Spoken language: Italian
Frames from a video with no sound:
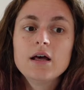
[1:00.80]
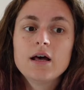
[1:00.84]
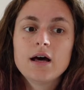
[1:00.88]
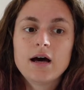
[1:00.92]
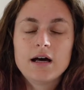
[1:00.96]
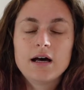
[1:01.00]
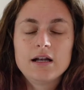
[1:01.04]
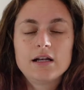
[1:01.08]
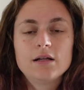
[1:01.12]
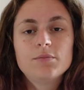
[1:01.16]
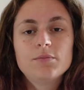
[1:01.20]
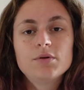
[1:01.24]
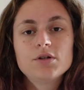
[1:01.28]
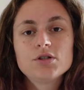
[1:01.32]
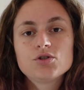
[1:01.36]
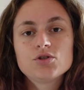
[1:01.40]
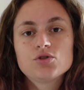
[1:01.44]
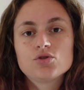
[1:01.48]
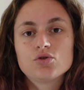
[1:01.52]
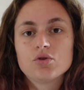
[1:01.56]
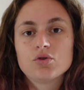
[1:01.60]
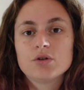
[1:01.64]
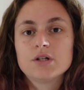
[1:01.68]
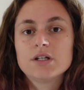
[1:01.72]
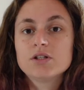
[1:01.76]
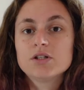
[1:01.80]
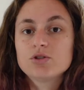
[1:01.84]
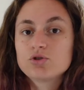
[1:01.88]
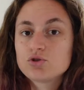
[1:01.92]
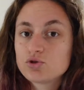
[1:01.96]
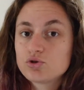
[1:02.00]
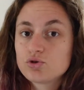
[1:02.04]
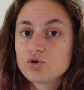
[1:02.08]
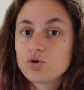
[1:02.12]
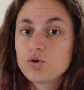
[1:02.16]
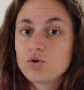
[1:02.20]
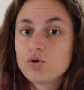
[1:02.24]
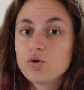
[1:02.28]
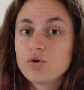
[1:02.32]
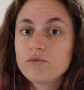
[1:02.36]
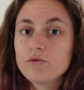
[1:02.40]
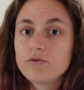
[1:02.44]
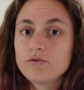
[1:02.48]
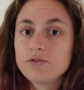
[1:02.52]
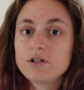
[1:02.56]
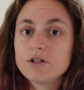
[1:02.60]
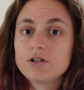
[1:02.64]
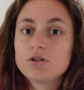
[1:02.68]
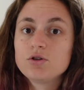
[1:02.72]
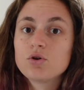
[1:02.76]
alle persone solo
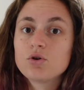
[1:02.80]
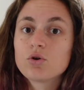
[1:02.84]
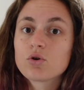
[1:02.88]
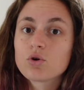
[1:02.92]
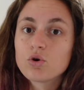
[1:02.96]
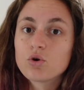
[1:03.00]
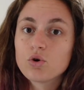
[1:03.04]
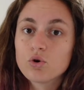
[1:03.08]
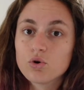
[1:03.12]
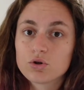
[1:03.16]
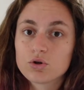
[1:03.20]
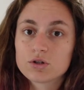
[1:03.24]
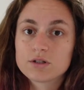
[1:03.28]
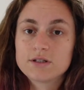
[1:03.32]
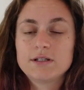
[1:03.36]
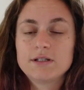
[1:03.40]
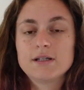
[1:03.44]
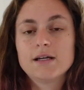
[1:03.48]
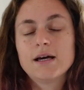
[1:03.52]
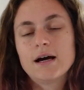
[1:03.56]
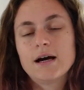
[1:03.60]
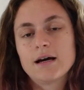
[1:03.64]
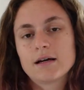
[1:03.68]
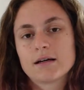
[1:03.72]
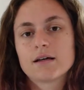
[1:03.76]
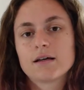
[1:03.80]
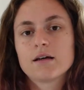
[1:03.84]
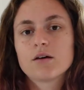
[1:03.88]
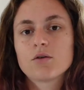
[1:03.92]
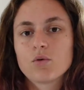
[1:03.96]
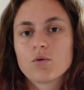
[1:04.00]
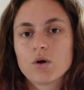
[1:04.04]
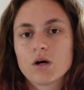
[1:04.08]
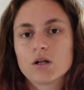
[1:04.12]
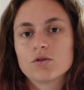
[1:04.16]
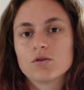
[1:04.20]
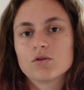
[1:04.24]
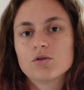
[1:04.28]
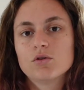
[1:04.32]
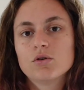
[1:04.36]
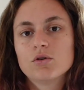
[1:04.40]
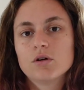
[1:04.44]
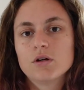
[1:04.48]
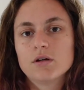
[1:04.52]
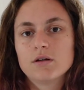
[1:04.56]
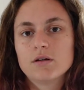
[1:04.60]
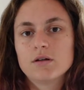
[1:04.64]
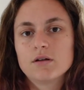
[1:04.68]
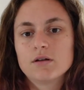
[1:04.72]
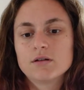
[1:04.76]
video corti anche quando
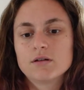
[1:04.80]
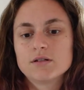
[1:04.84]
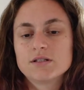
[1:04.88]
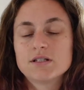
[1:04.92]
eh,